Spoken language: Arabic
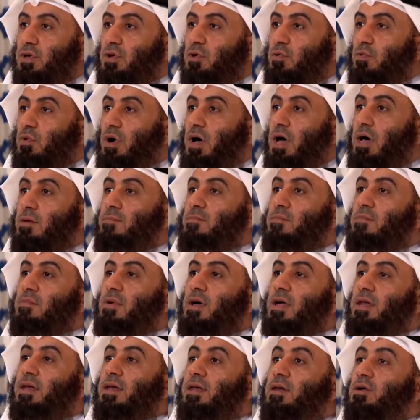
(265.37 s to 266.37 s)

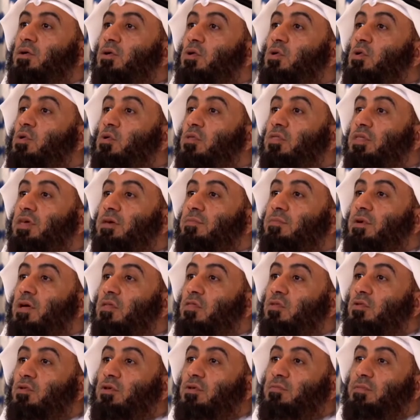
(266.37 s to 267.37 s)
وعمن هضم
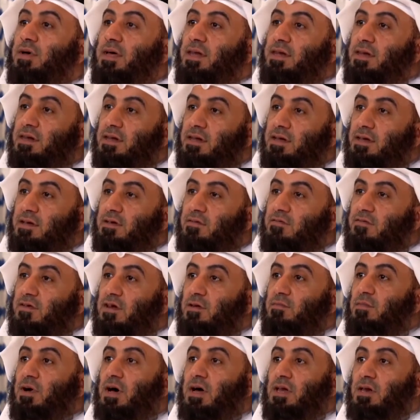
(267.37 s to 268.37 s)
ظلما في
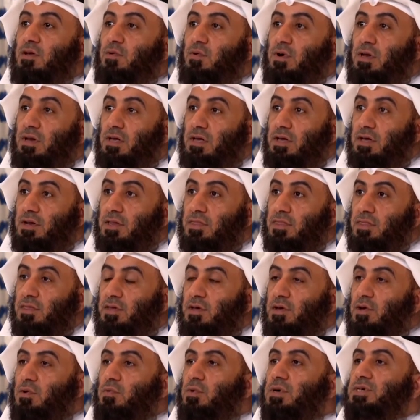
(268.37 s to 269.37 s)
المال والعرض
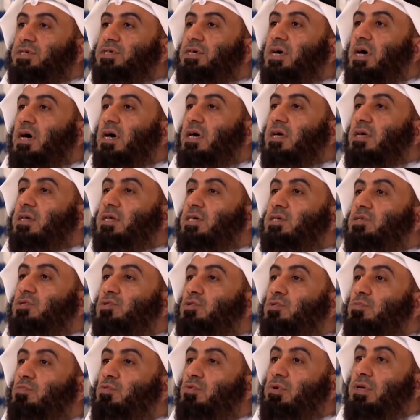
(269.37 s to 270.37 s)
وسائر
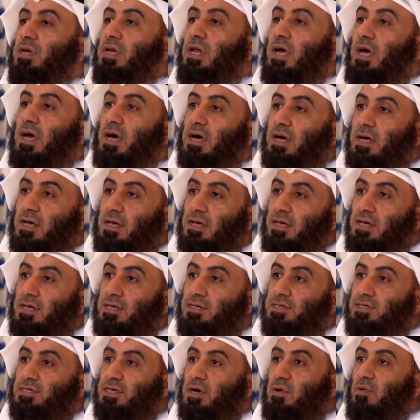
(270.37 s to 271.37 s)
سبل الحق
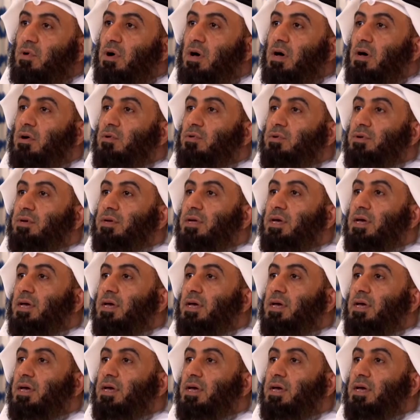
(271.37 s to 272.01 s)
سواء